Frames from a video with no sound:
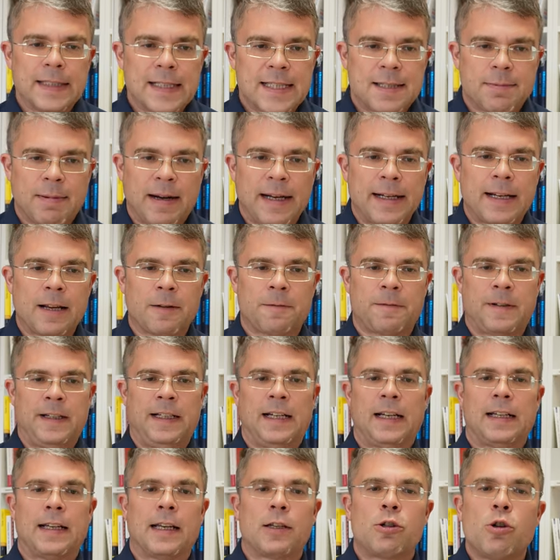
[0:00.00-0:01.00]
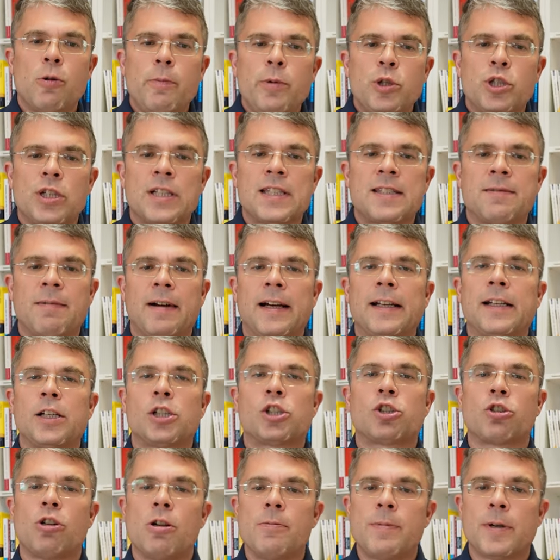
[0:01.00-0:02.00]
Zweiter Fehler. Der typische zweite
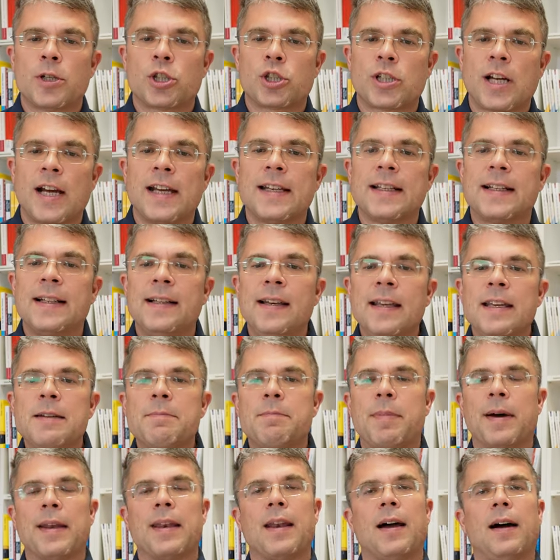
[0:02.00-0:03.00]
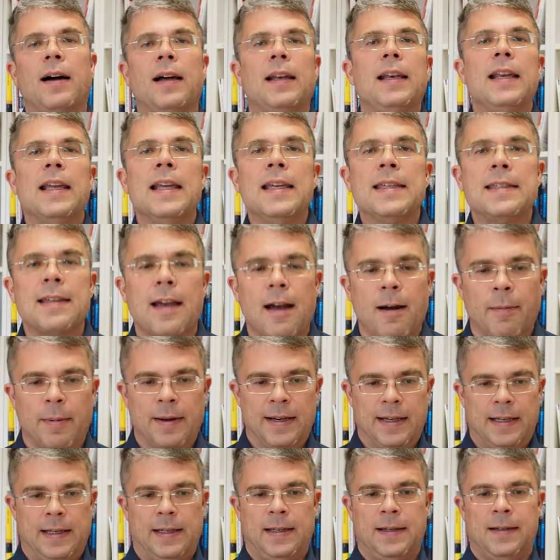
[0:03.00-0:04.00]
Stolperstein klingt banal, ist er aber
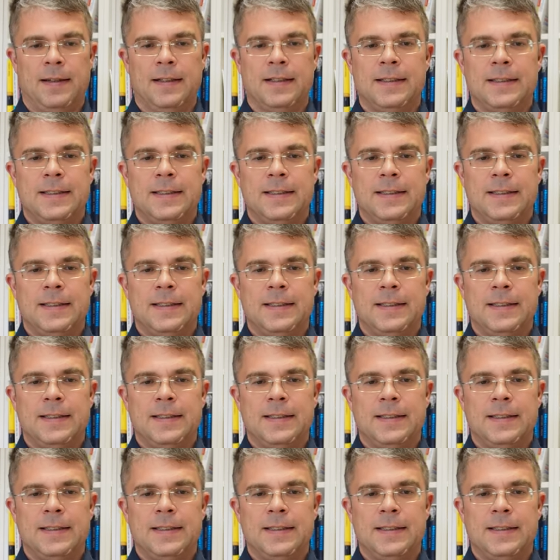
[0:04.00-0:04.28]
nicht.